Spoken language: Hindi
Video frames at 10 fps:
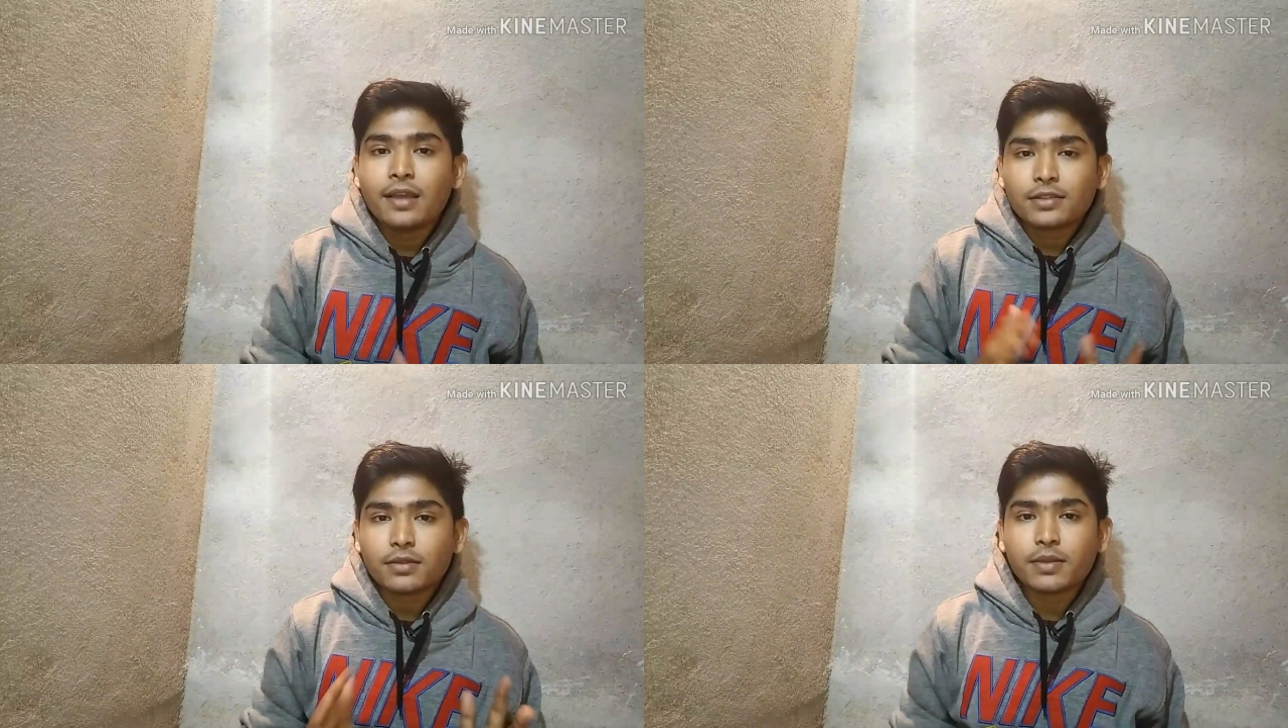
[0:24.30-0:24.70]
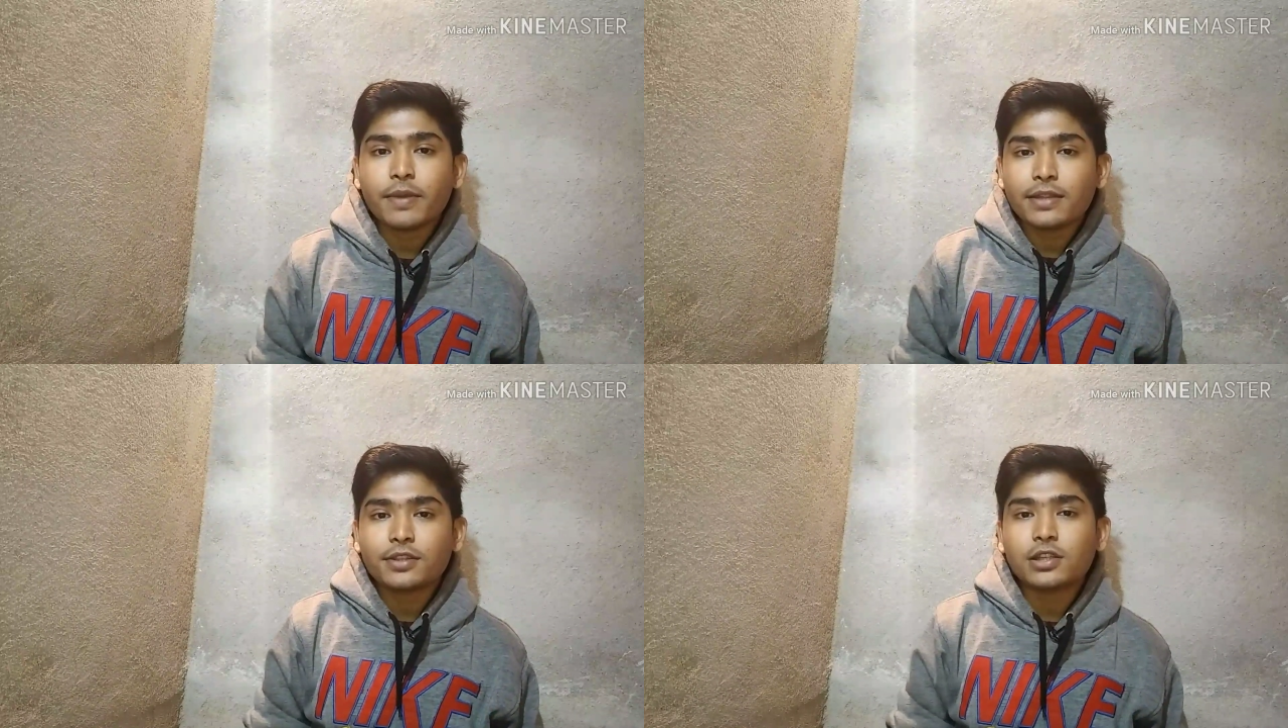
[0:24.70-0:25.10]
सबसे
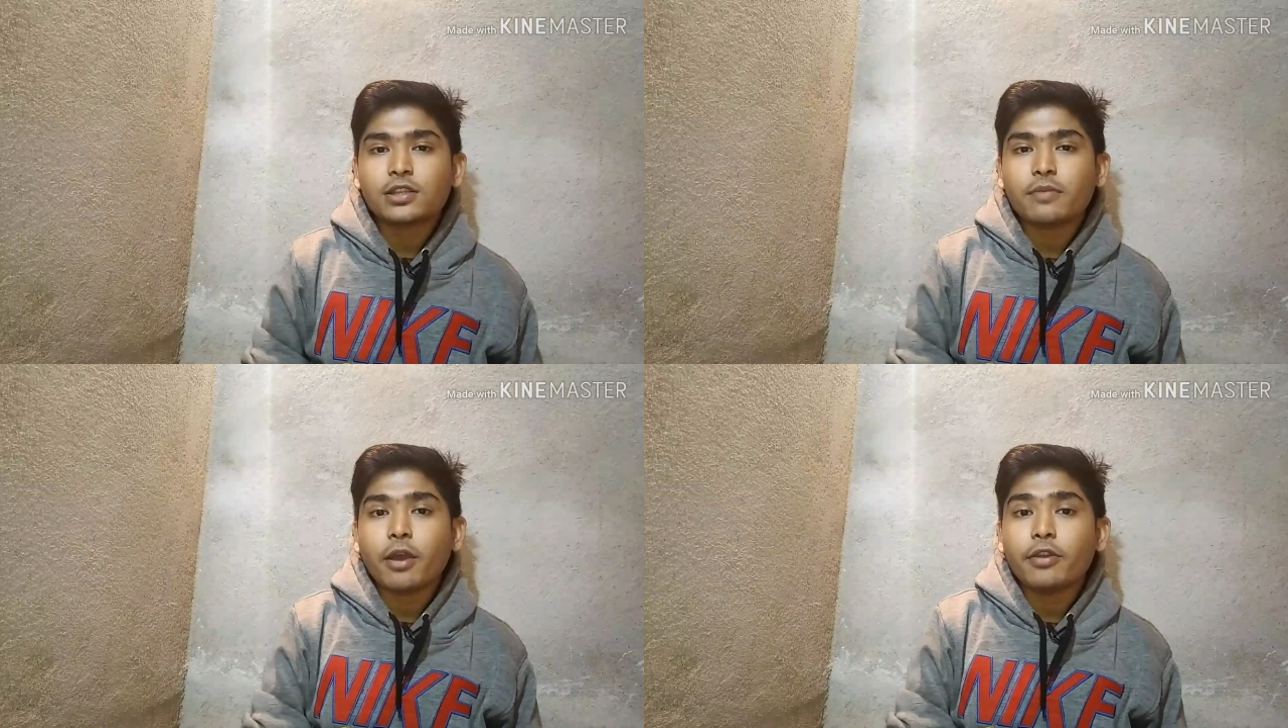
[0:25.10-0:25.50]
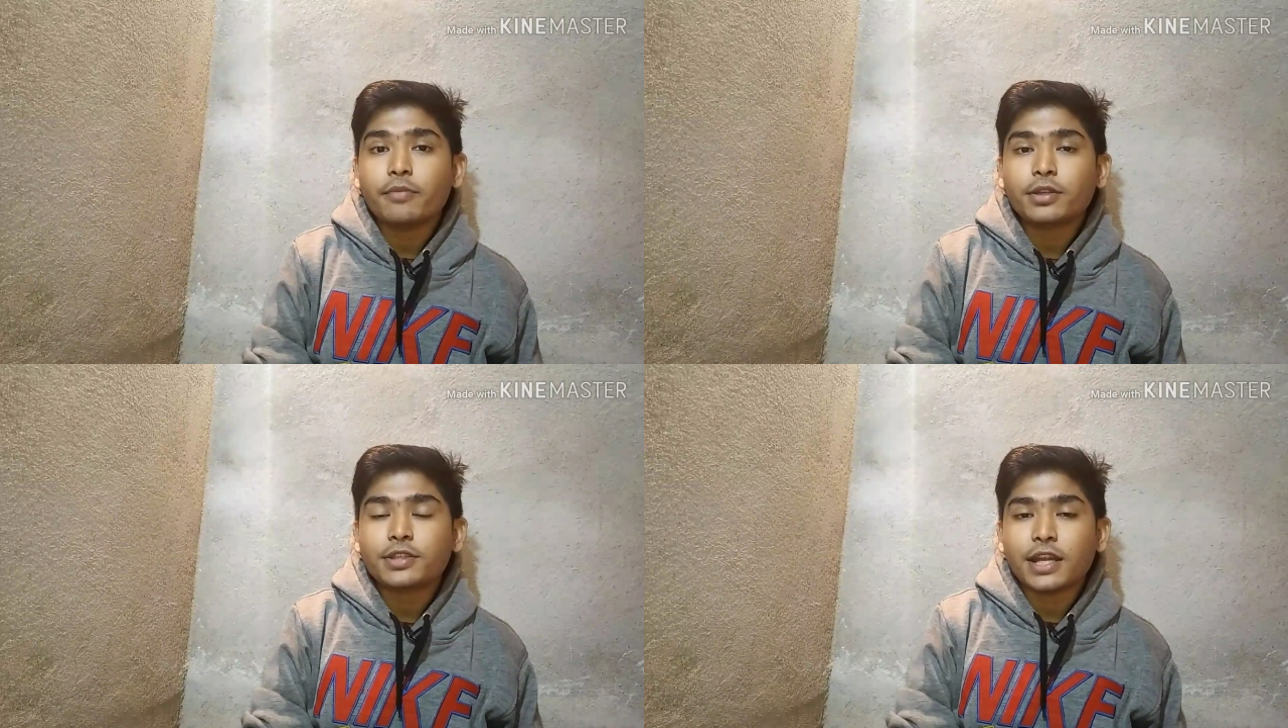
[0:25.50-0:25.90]
पहले जितने सारे भाई ने हम
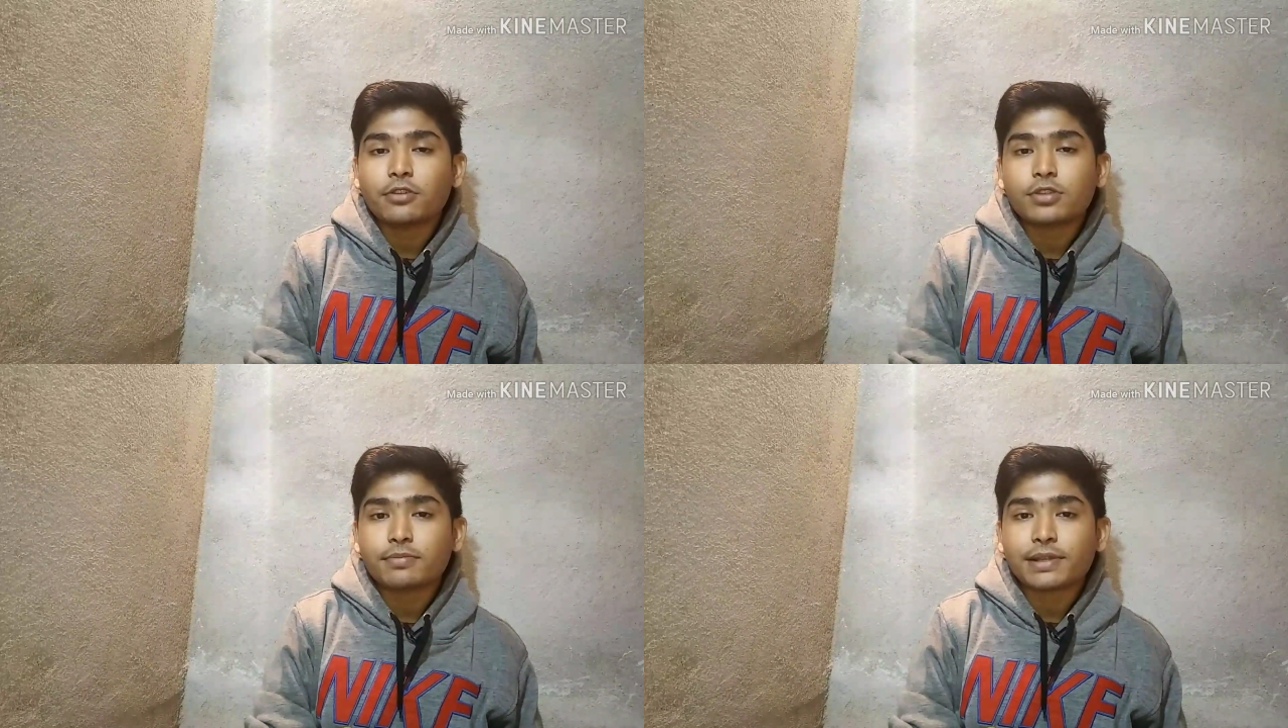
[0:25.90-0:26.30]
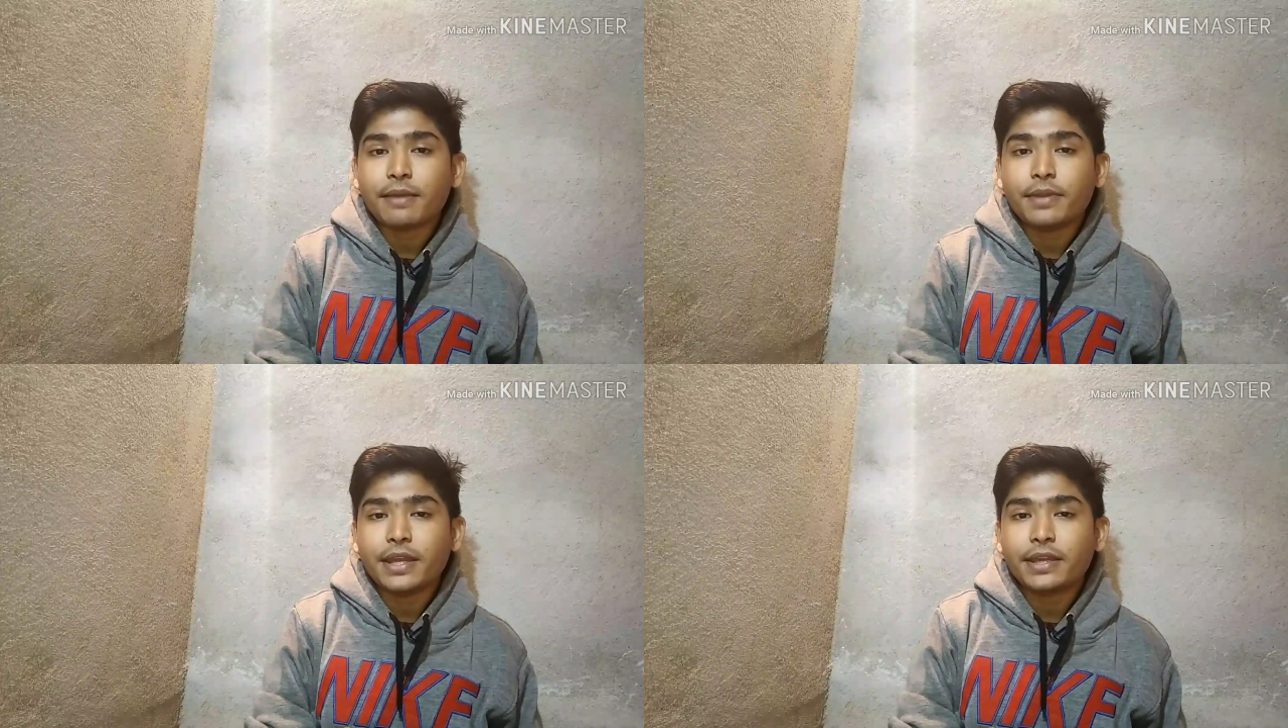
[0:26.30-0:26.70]
तक चैनल को
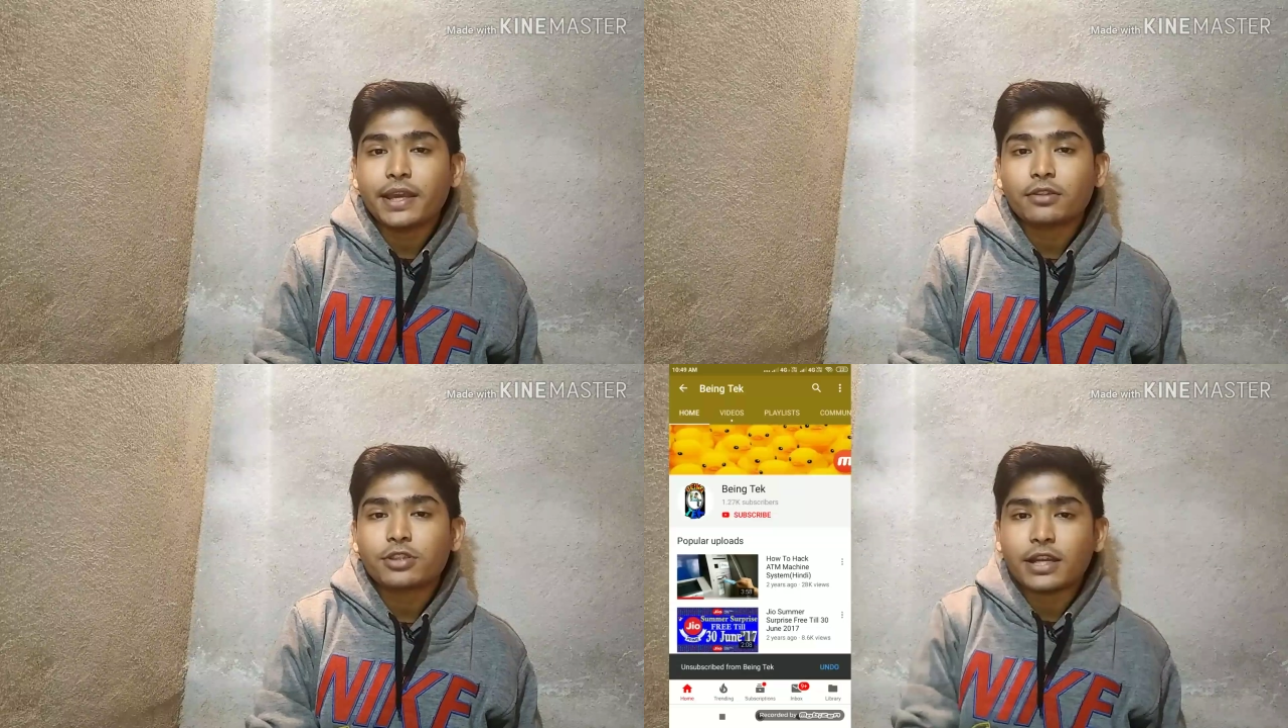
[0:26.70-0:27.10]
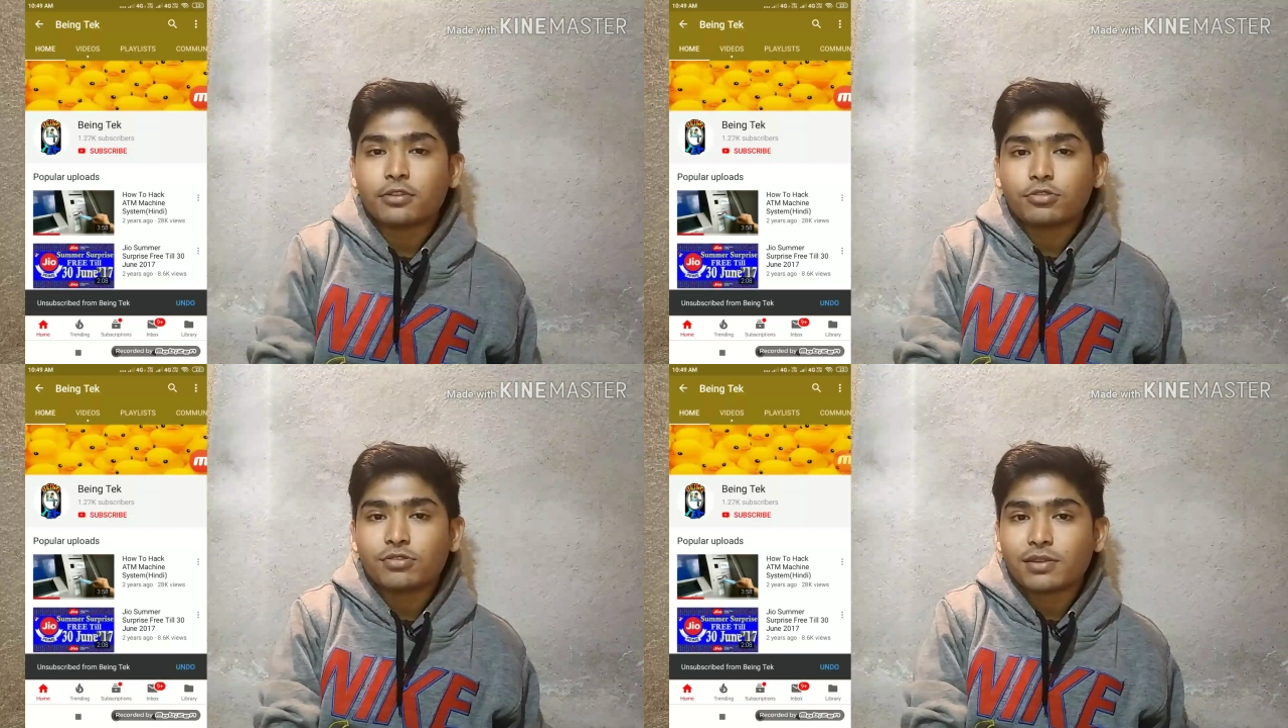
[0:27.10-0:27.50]
सब्सक्राइब नहीं किया तो चैनल को
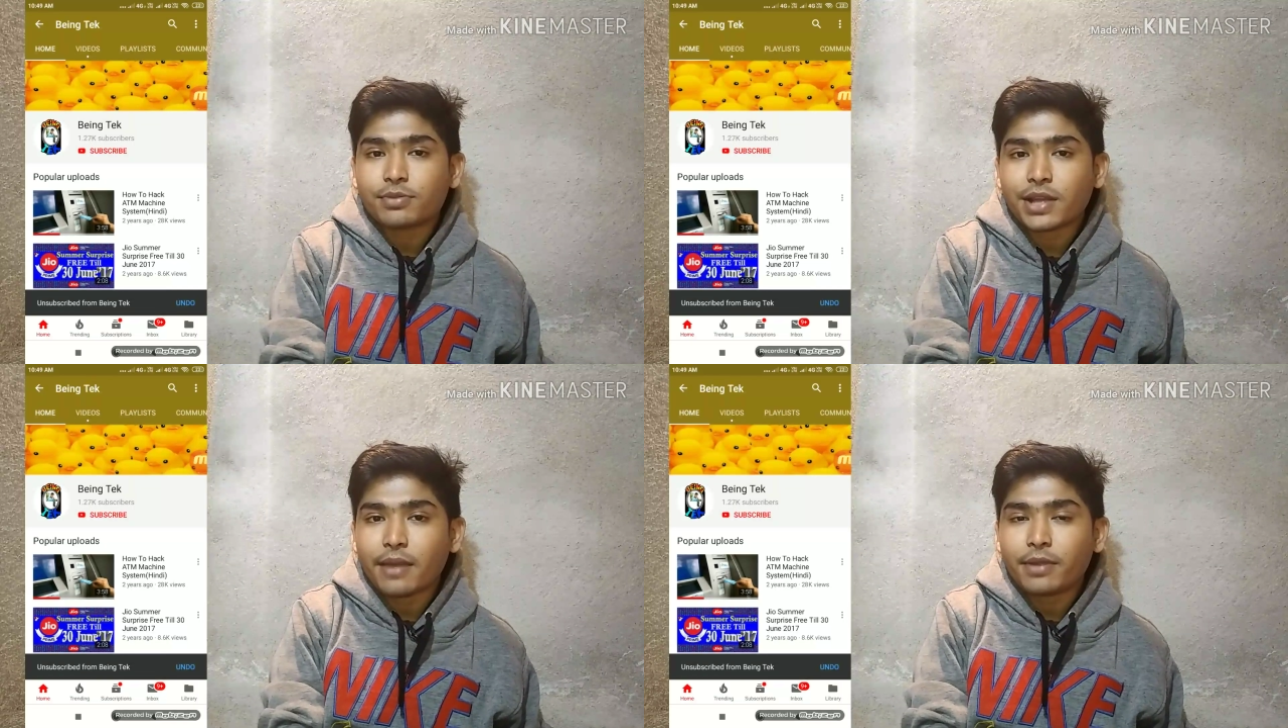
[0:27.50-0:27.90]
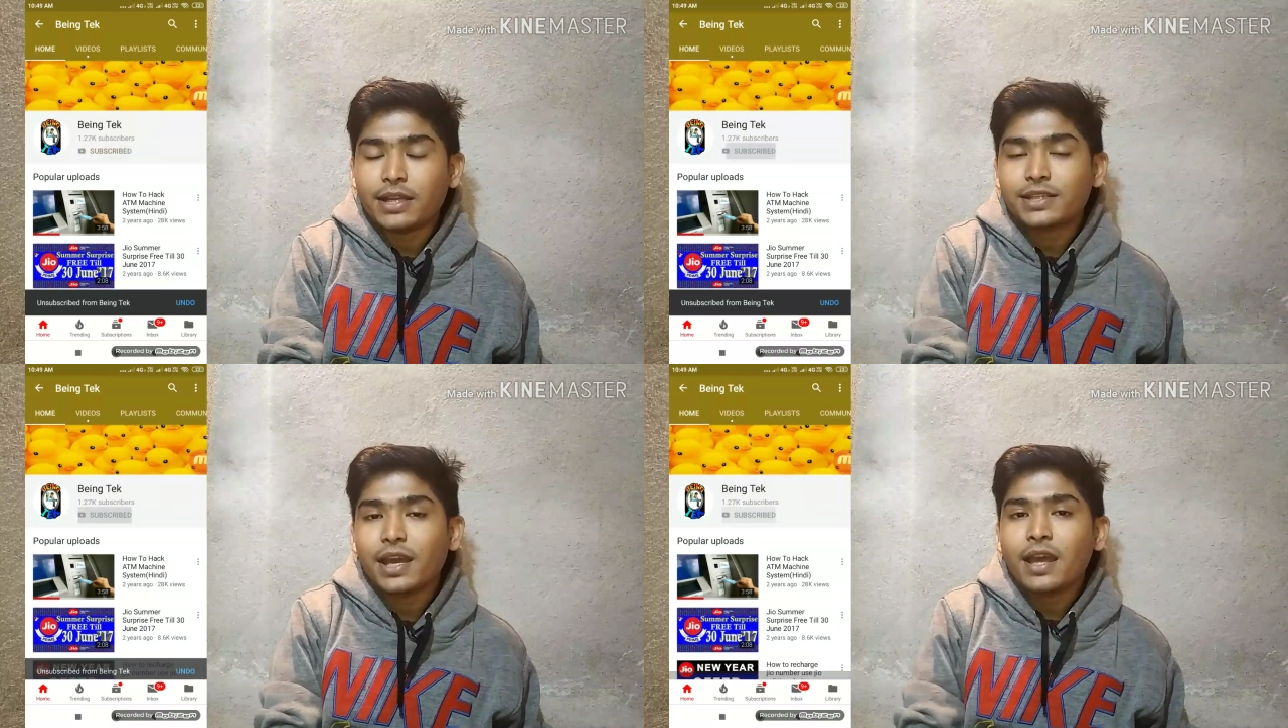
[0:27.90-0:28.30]
जरूर सब्सक्राइब कर
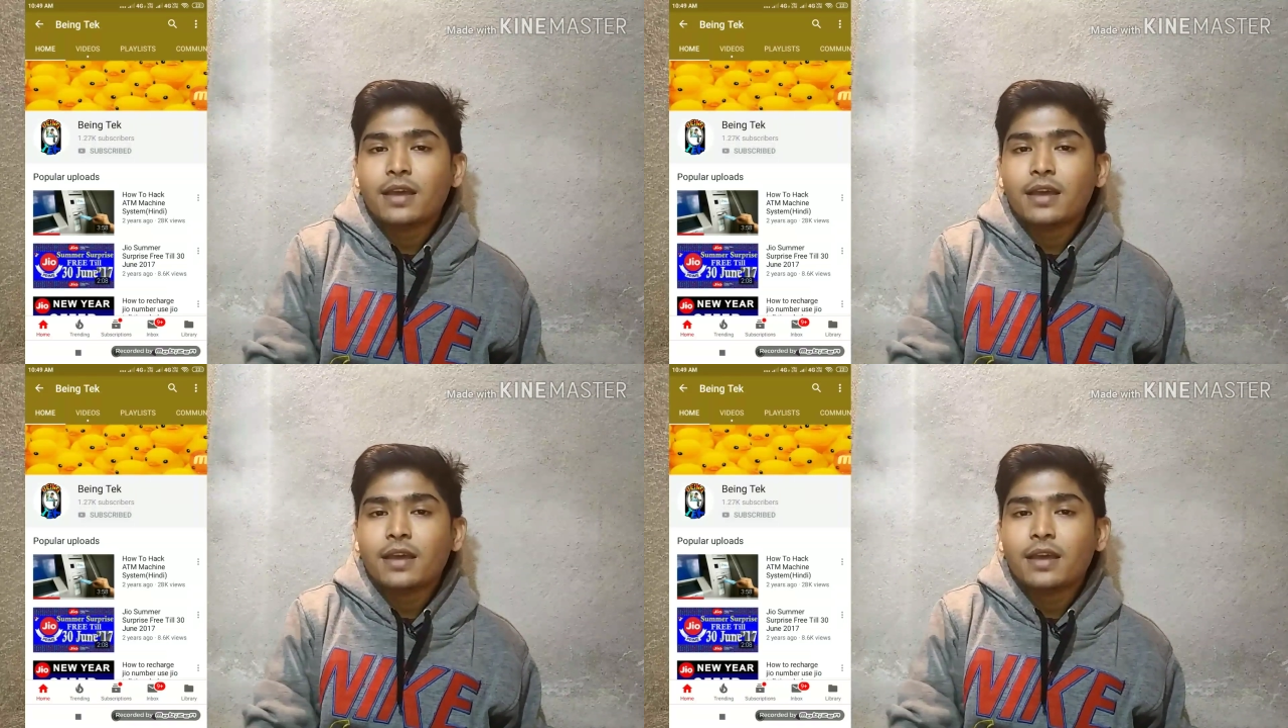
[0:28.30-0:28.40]
लीजिए